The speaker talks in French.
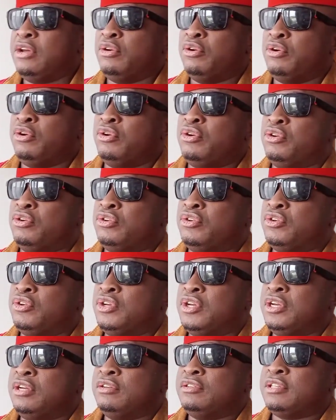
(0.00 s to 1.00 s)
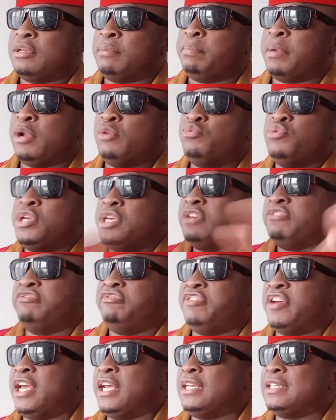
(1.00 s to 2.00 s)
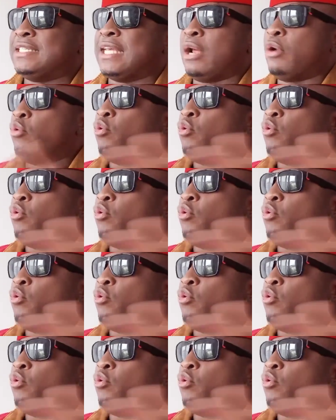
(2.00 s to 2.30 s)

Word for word: euh, c'est pas lui qui fait sa